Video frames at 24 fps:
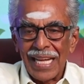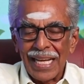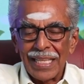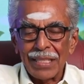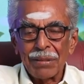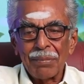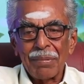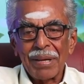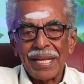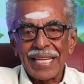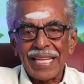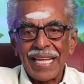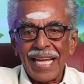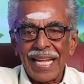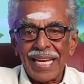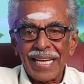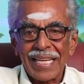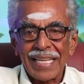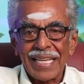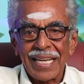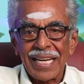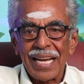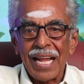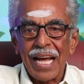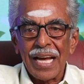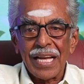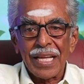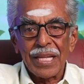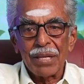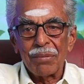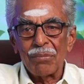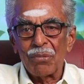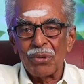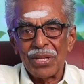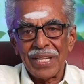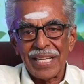அந்த மாதிரி கேரக்டர்லாம்
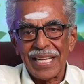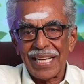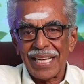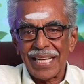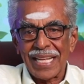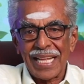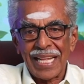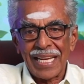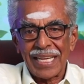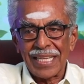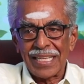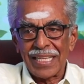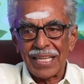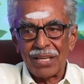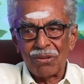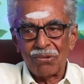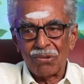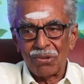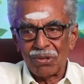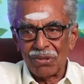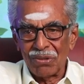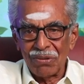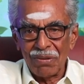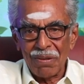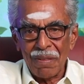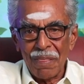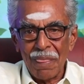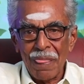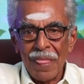அக்ரிமோனிங்கிற கேரக்டரில் வரும்